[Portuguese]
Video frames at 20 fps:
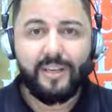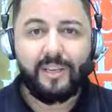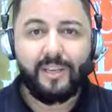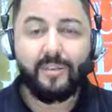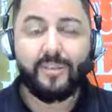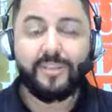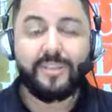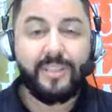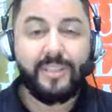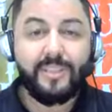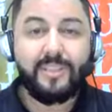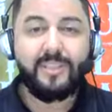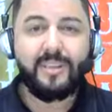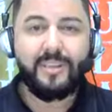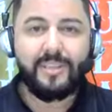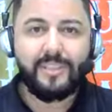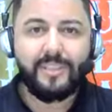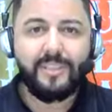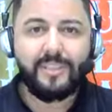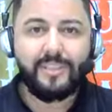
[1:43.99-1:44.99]
a nossa
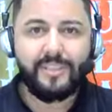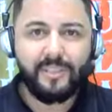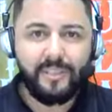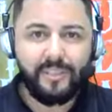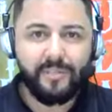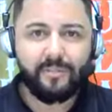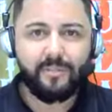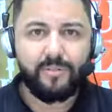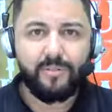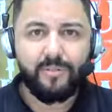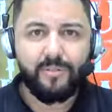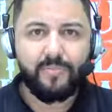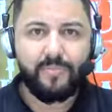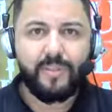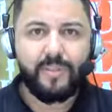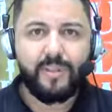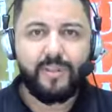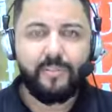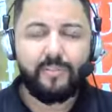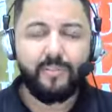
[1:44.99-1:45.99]
intercessão
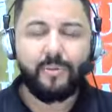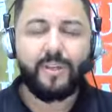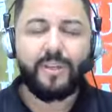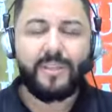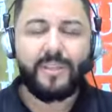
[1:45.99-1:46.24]
por